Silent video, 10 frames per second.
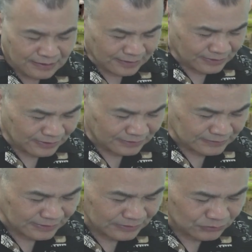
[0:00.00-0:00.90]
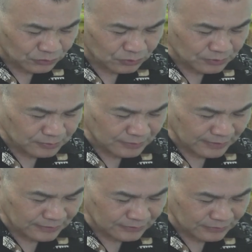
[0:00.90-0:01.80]
啊，这个戌
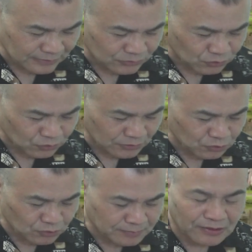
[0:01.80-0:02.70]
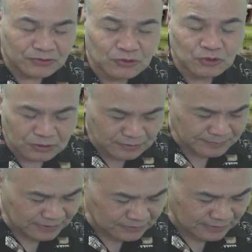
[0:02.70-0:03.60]
呃这戌卯鸡
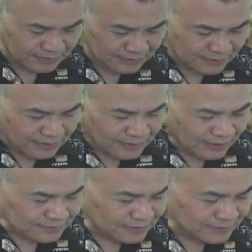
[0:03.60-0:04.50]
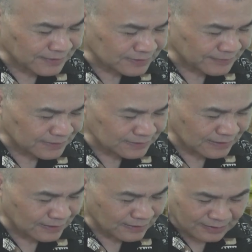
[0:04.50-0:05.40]
鸣声，啊，鸡鸣什么意
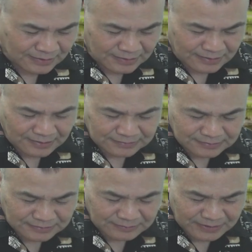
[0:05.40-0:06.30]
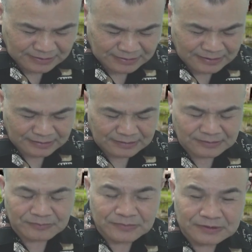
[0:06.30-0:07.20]
思呢？”呃，鸡鸣呢，
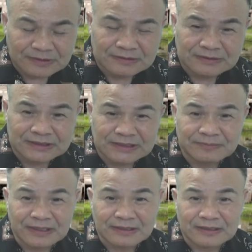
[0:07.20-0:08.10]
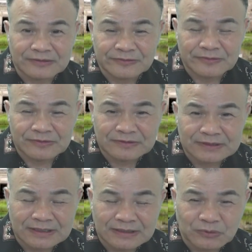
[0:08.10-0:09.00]
跟鸡鸣跟
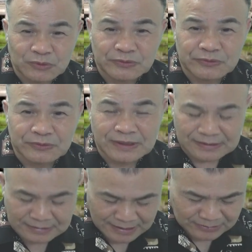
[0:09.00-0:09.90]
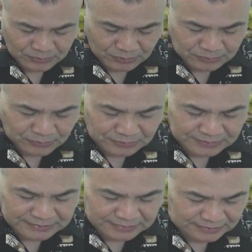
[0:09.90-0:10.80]
这个五虎呢，它通通
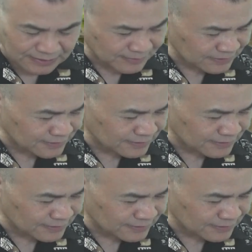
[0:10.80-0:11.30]
都是时辰的名